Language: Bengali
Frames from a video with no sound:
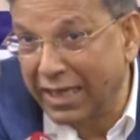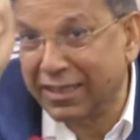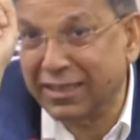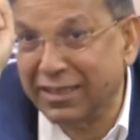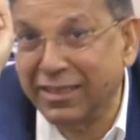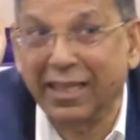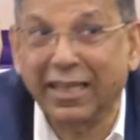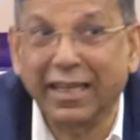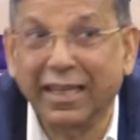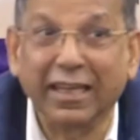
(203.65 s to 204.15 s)

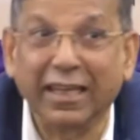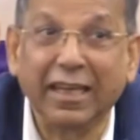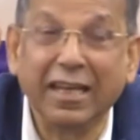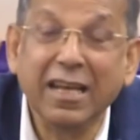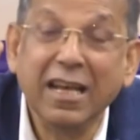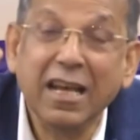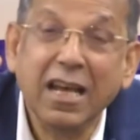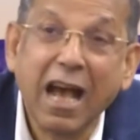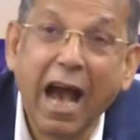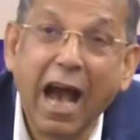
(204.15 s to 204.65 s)
আরেকটা এখানে
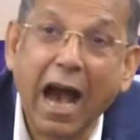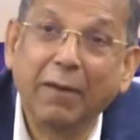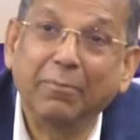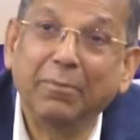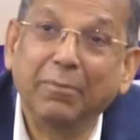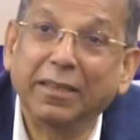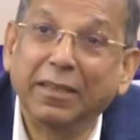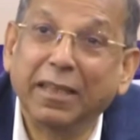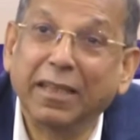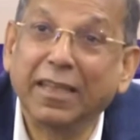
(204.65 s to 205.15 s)

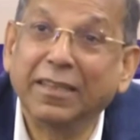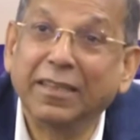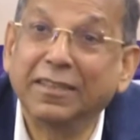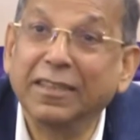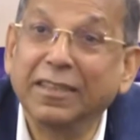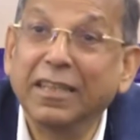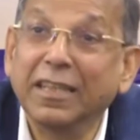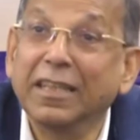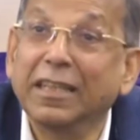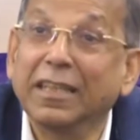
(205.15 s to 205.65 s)
আমরা
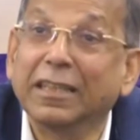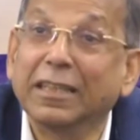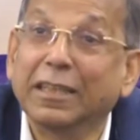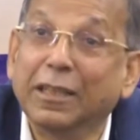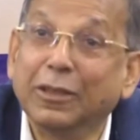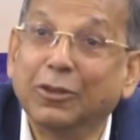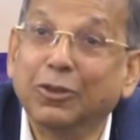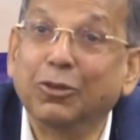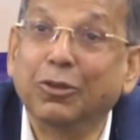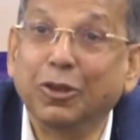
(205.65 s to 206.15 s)
দেখেছি
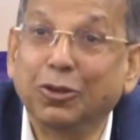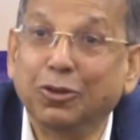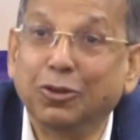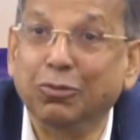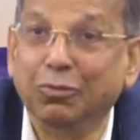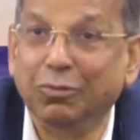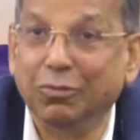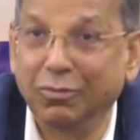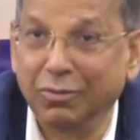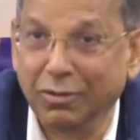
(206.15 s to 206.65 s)
কিছু
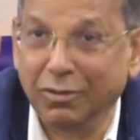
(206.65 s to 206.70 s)
কিছু